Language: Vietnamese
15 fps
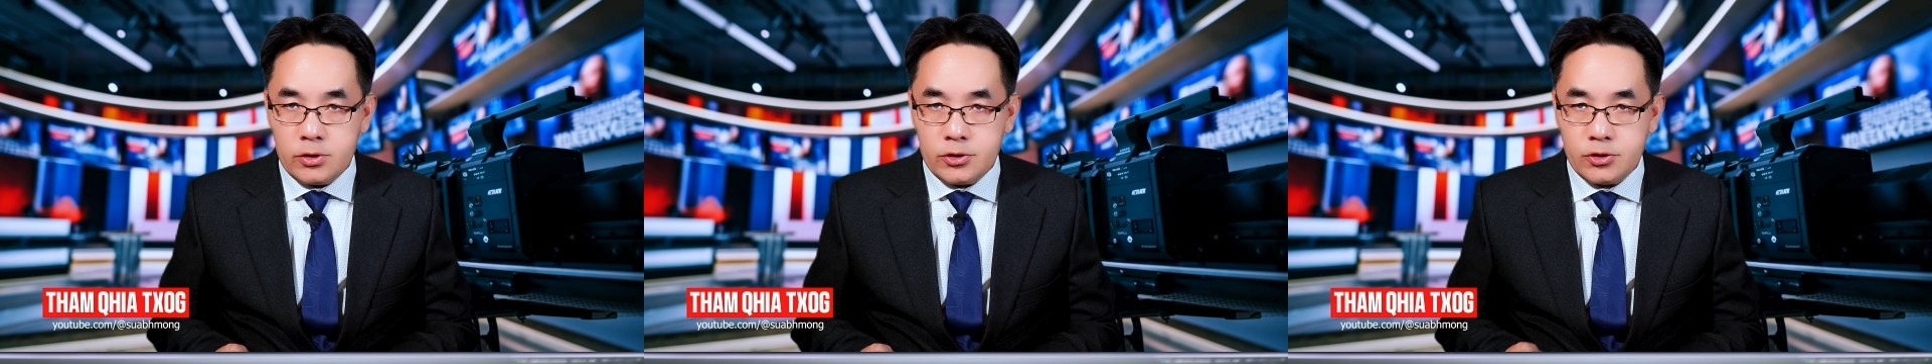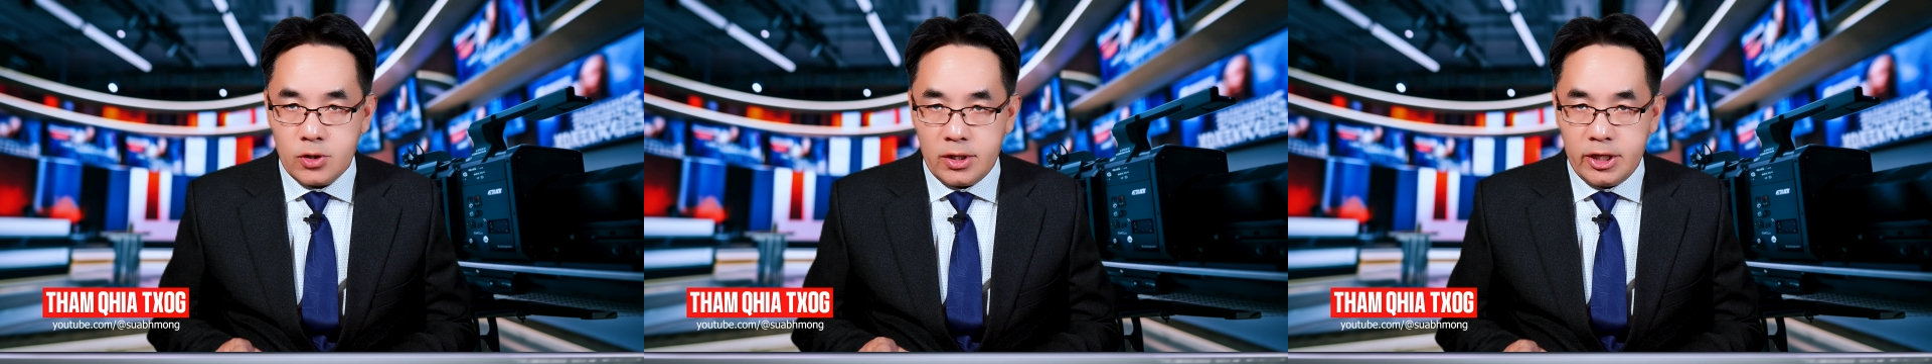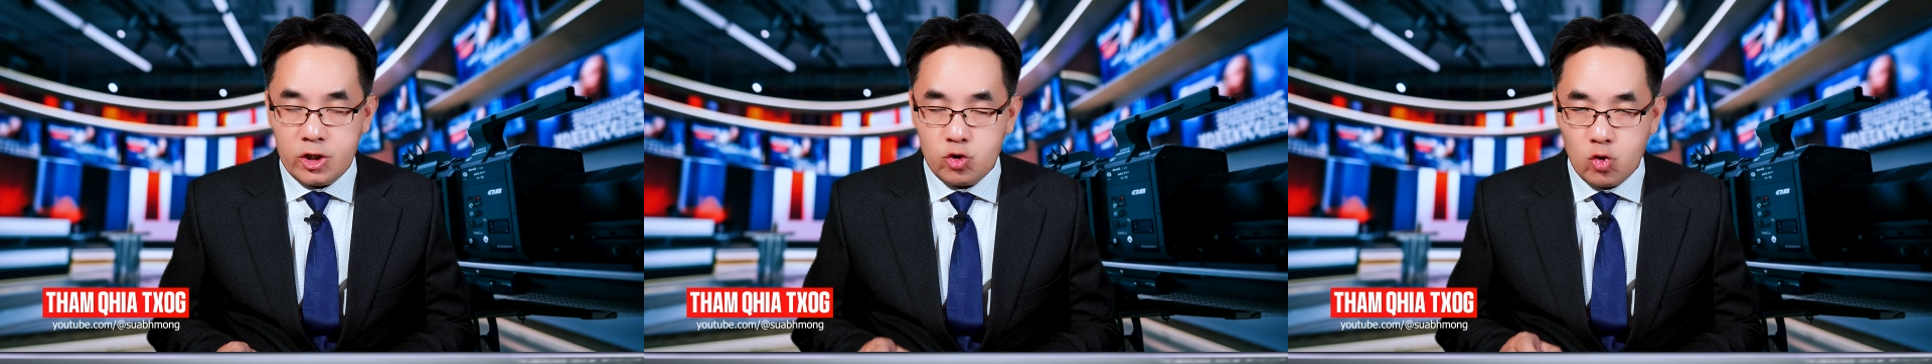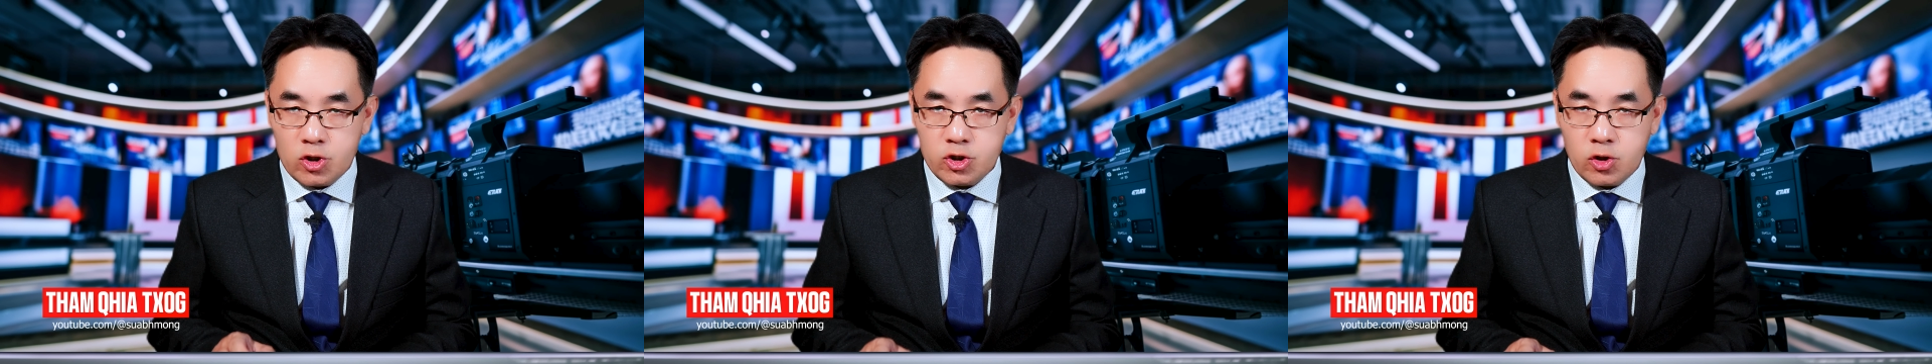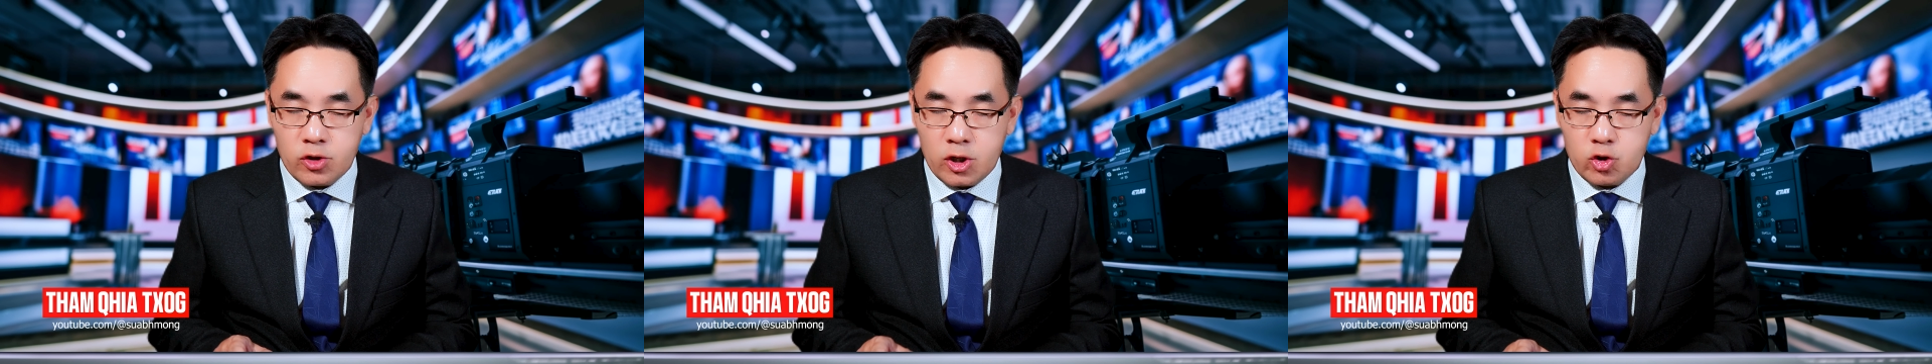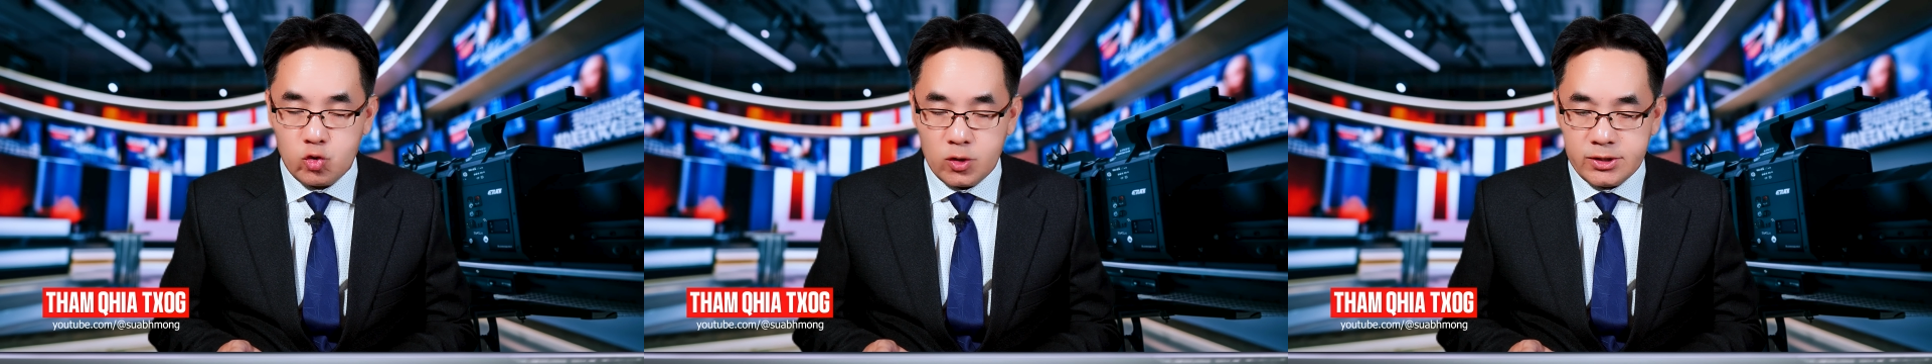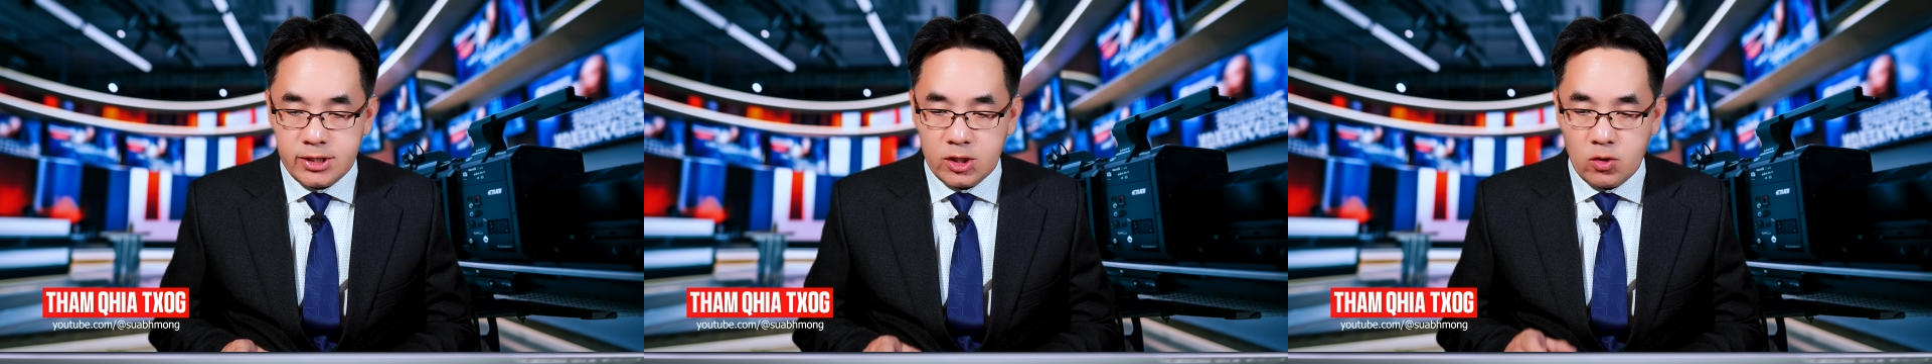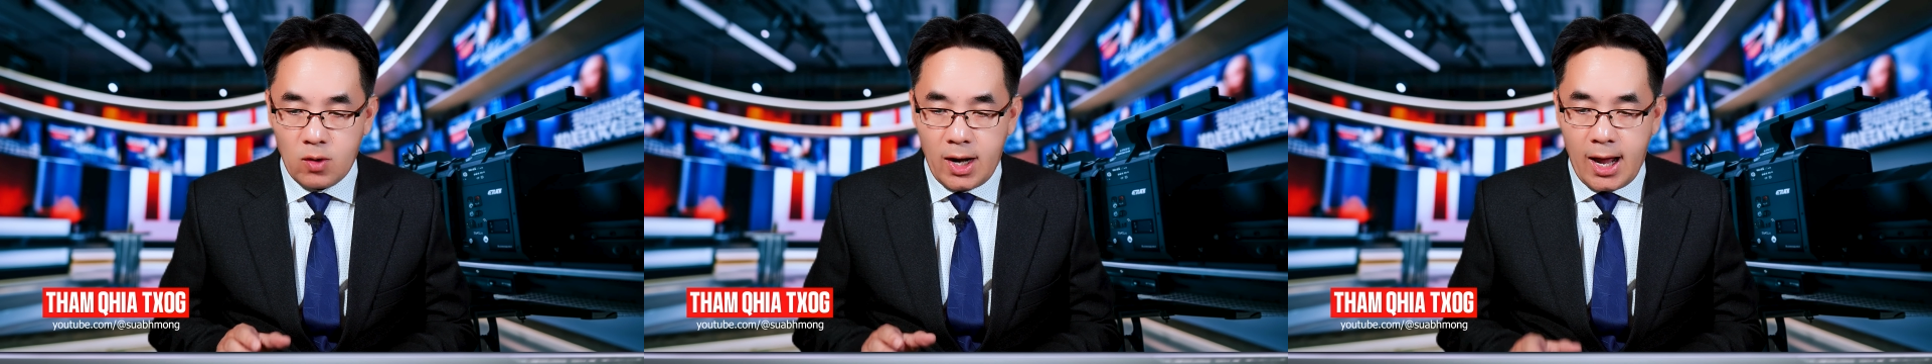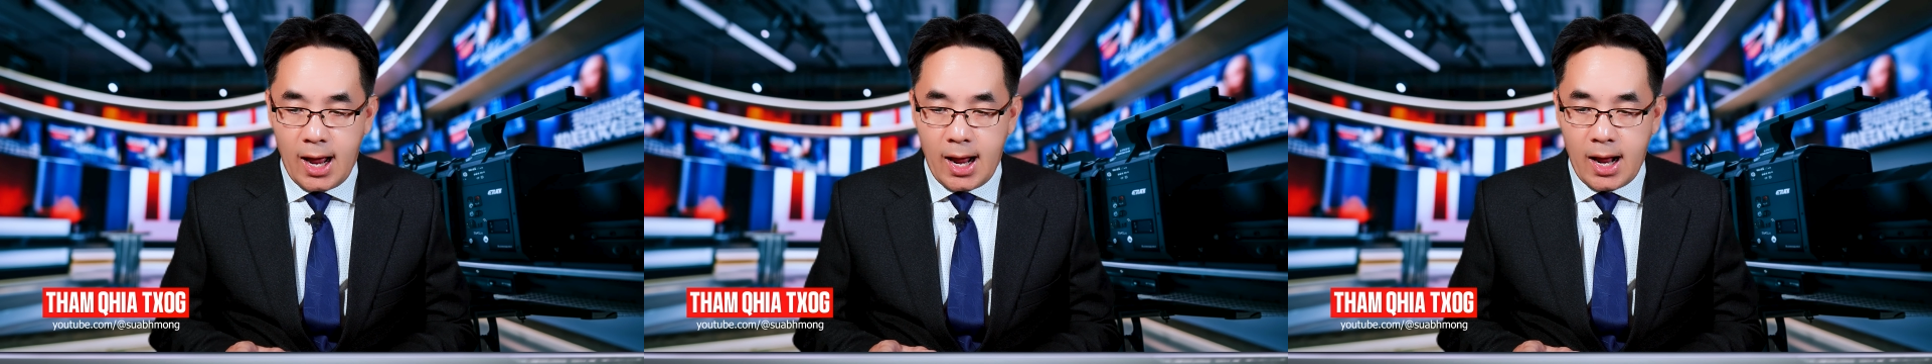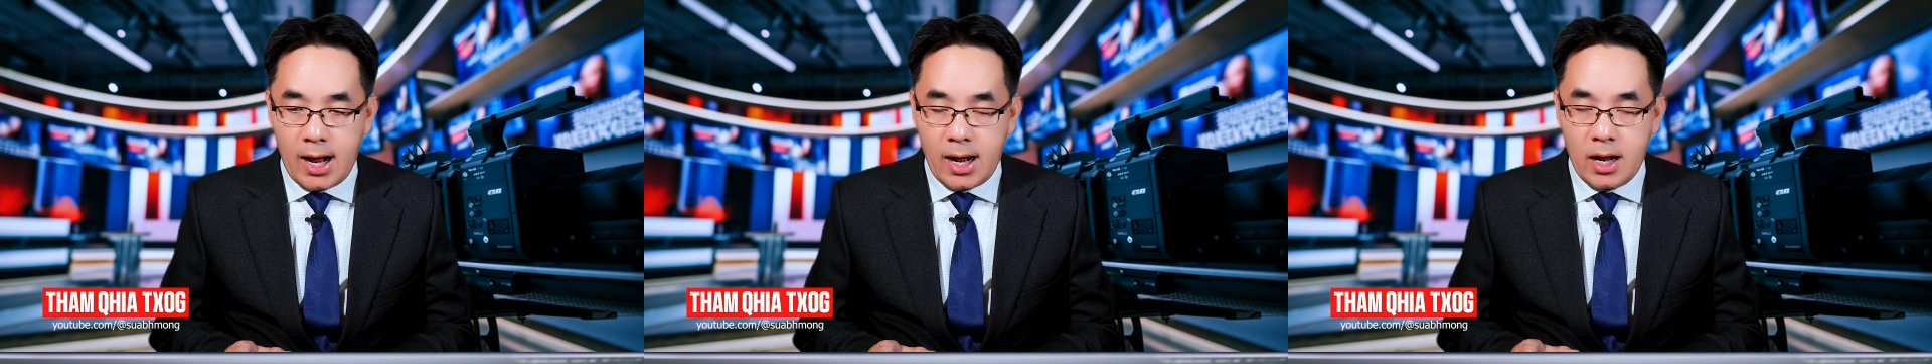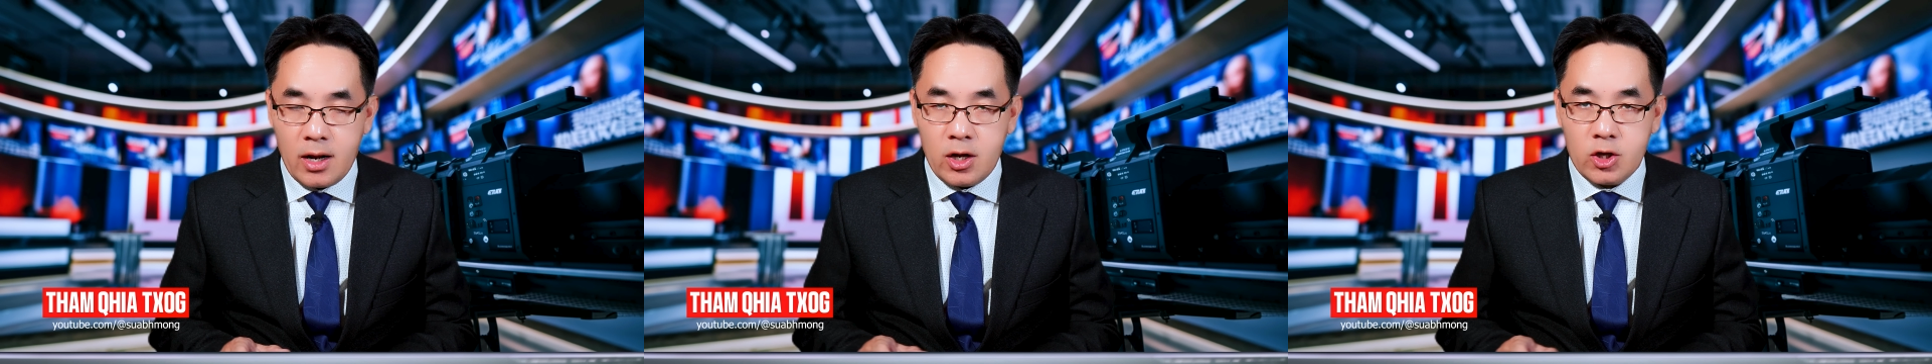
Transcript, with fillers: Giờ lý chua rồ giờ chuột xe đô la.